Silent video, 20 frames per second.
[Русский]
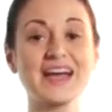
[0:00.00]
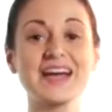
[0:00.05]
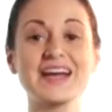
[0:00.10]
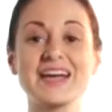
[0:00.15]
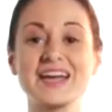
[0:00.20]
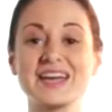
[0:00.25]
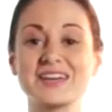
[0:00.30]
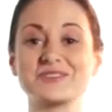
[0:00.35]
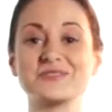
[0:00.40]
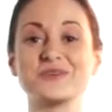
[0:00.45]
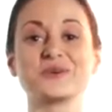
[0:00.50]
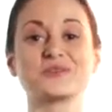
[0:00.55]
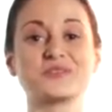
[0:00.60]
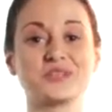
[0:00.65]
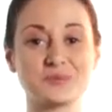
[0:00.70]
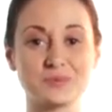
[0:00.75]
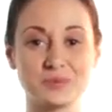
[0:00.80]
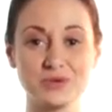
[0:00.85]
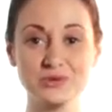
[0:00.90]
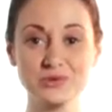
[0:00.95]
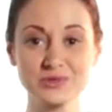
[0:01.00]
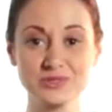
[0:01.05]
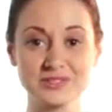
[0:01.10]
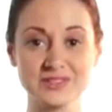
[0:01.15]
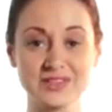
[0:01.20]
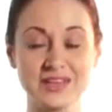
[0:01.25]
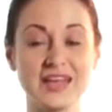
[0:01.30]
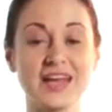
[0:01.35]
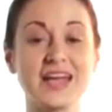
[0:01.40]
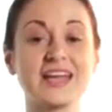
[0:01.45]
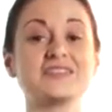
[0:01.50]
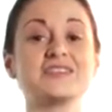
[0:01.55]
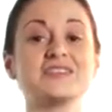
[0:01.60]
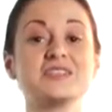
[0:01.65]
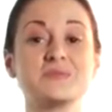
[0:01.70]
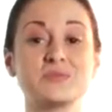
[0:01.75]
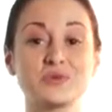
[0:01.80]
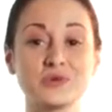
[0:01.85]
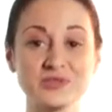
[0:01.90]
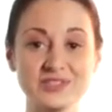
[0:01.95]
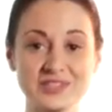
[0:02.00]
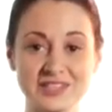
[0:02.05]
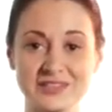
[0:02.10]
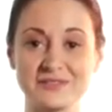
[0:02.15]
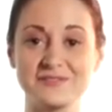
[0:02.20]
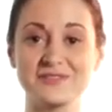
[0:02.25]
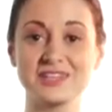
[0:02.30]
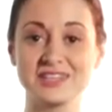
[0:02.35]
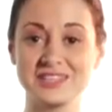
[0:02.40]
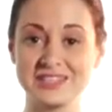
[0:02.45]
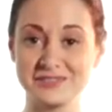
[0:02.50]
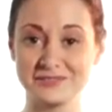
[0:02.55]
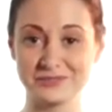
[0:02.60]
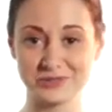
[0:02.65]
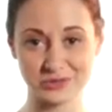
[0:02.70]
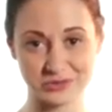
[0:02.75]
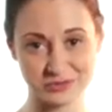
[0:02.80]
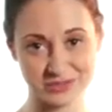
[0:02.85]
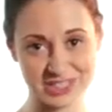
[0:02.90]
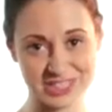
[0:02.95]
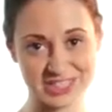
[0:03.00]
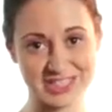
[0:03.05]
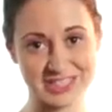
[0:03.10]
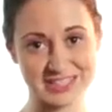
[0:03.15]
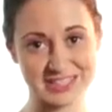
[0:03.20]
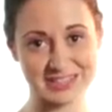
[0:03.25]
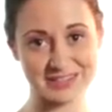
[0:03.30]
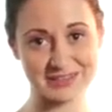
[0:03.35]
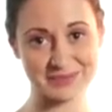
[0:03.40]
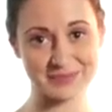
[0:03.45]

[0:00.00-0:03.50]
Air Doctor Plus – это не просто эффективный увлажнитель,